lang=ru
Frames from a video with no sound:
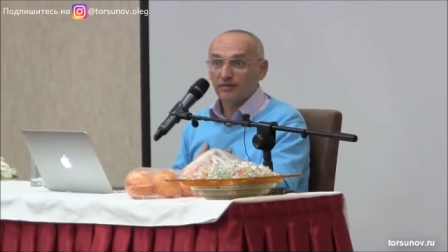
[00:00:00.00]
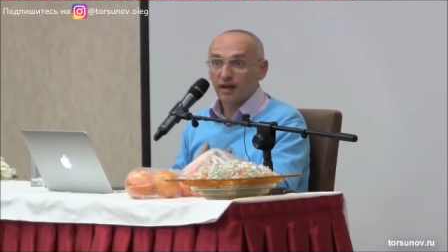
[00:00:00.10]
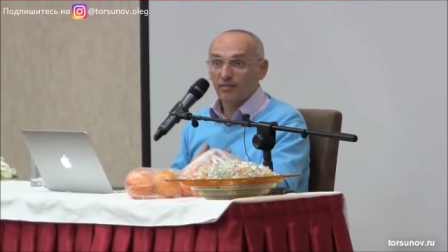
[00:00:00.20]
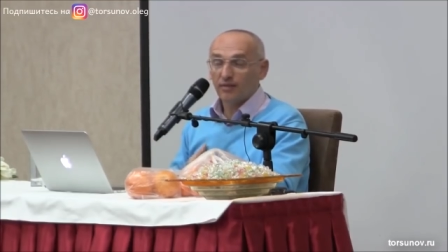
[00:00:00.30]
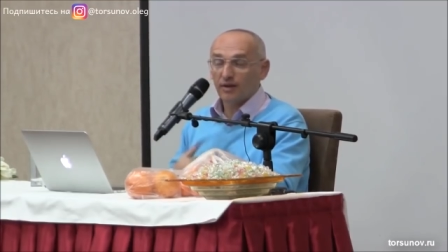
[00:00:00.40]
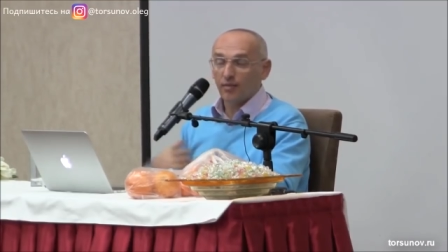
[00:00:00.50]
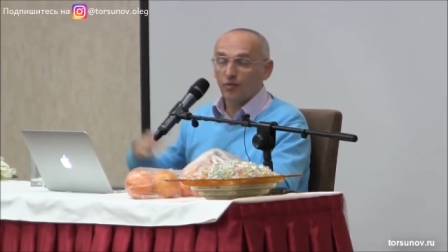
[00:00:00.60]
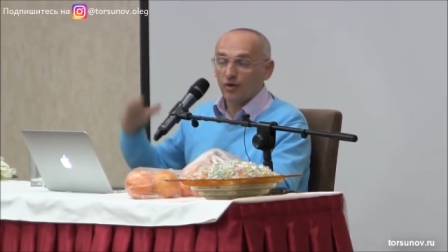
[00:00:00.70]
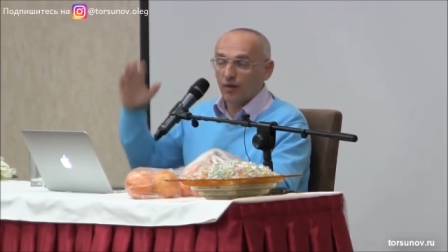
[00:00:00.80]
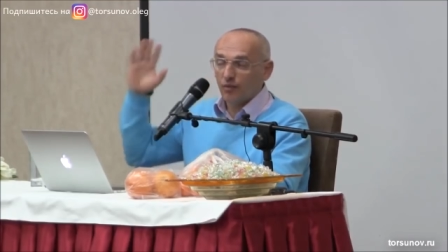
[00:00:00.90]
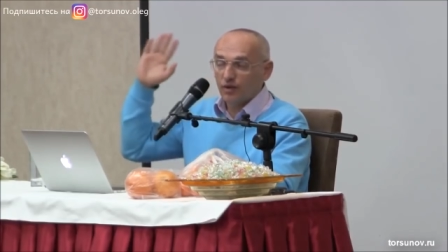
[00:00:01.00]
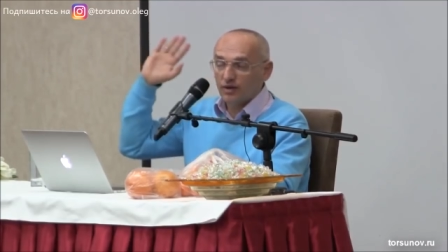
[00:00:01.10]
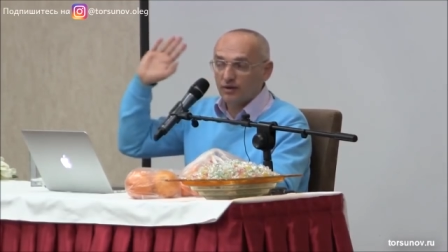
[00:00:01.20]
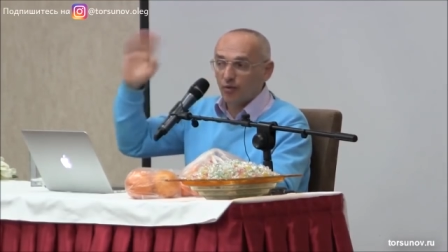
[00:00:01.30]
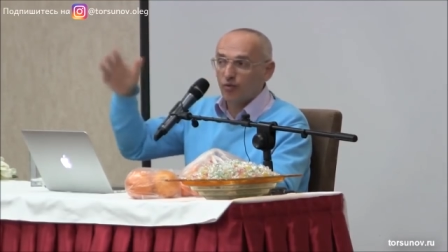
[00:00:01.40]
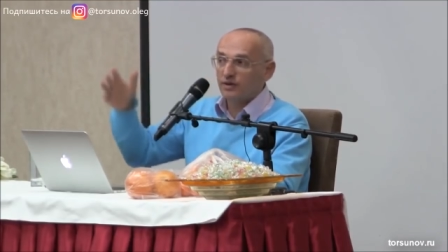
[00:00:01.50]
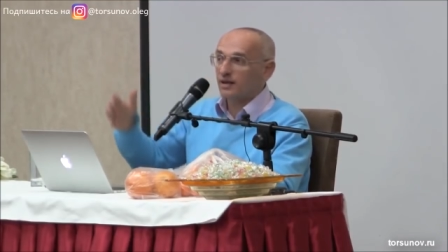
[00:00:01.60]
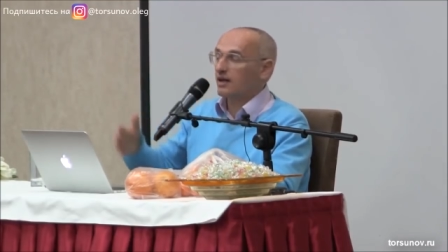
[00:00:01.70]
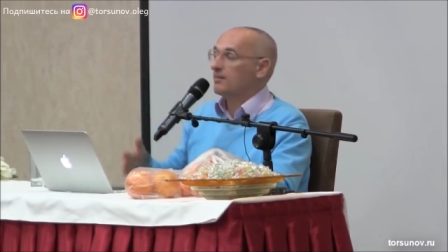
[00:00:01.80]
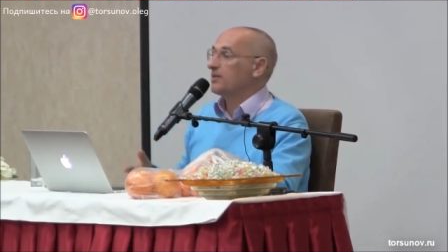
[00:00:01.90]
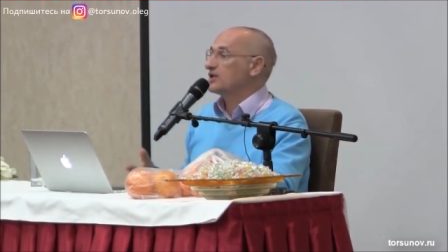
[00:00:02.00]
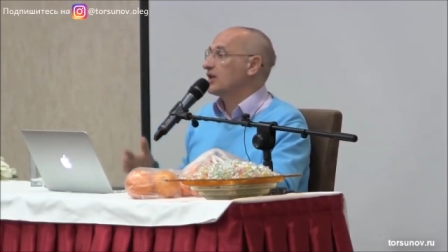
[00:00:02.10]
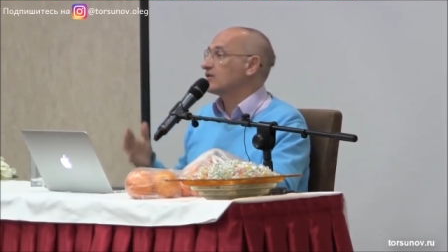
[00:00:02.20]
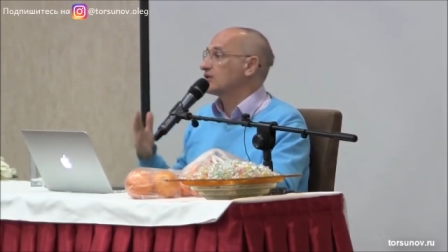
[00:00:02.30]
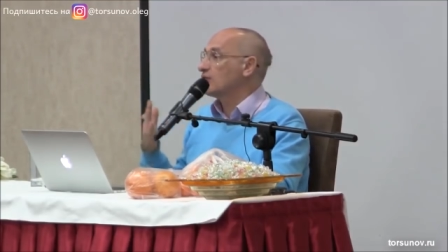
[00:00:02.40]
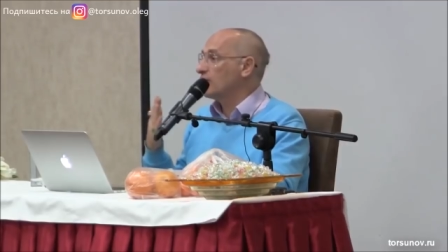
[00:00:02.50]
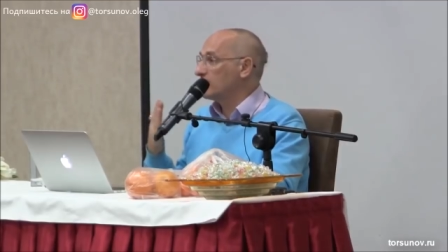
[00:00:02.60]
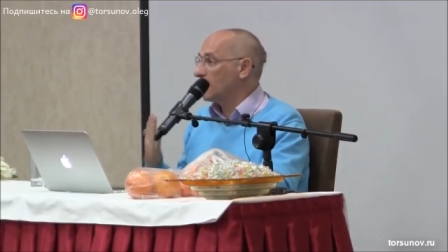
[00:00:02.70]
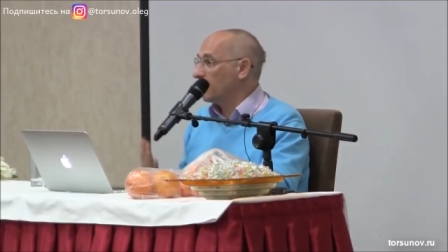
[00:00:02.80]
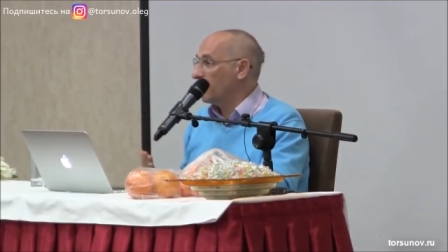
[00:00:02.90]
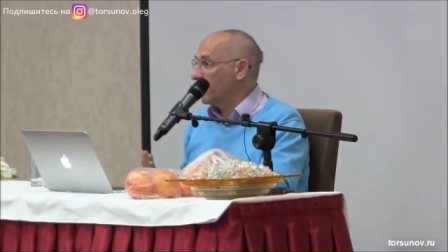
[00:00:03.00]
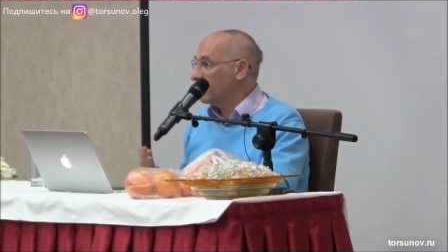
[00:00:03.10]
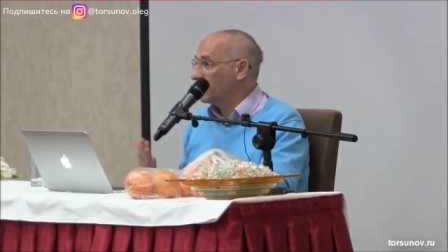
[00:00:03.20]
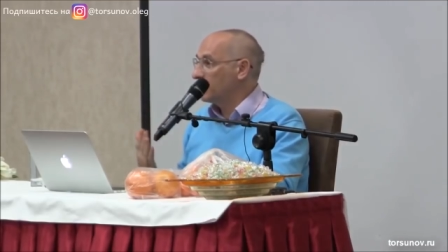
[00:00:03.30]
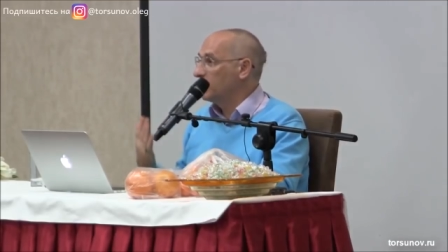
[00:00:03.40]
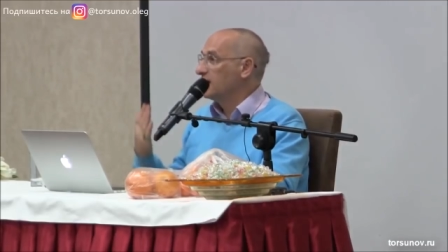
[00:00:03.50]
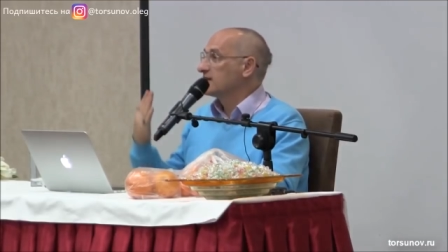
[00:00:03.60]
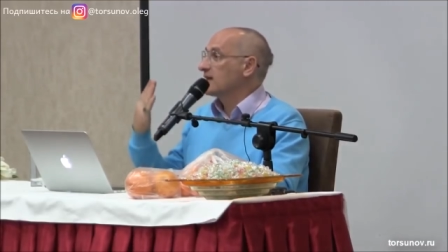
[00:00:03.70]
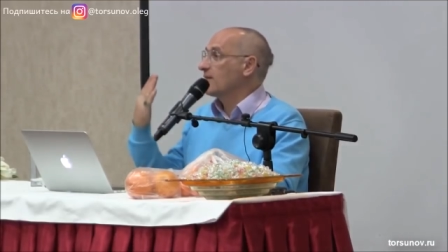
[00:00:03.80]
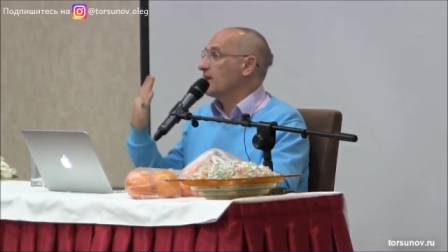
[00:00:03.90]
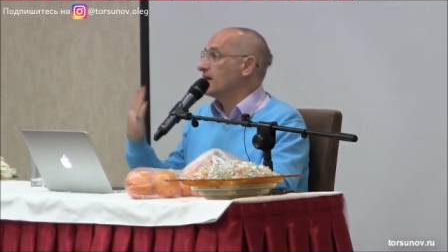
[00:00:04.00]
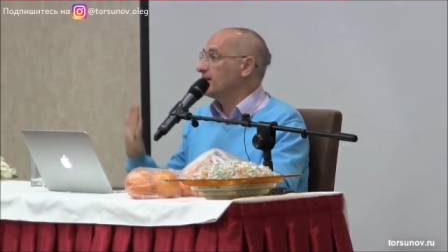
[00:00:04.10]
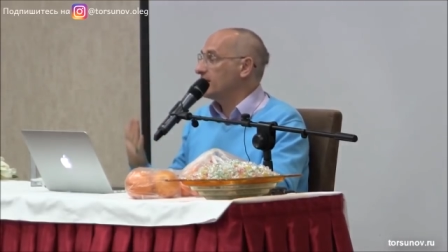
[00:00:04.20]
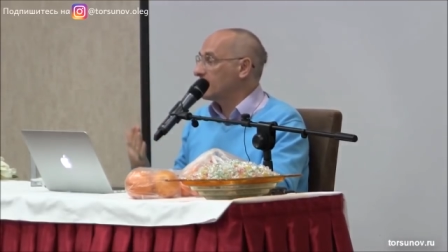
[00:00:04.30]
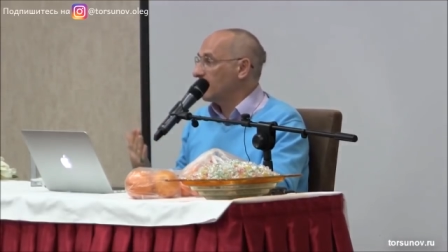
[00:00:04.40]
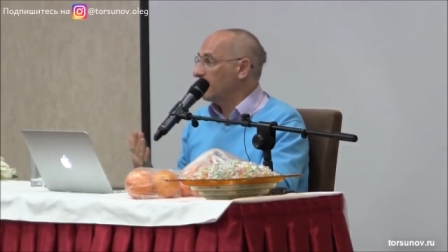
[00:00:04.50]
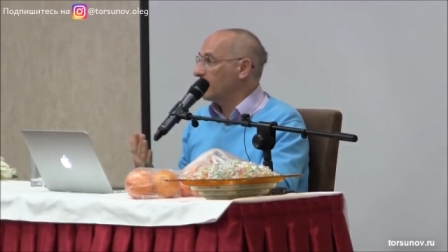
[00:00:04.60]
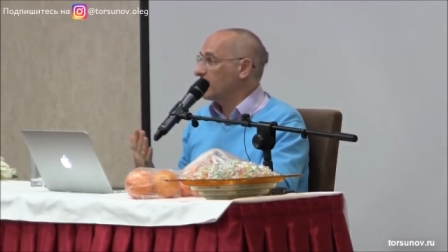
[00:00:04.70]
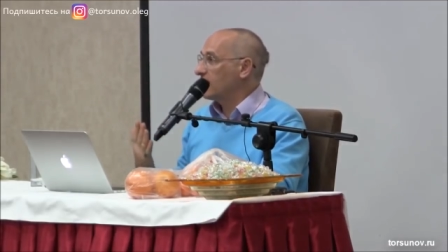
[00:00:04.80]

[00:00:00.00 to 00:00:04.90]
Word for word: Там кому, кому-нибудь из другой страны, пожалуйста, но нормальные, с нормальными кров,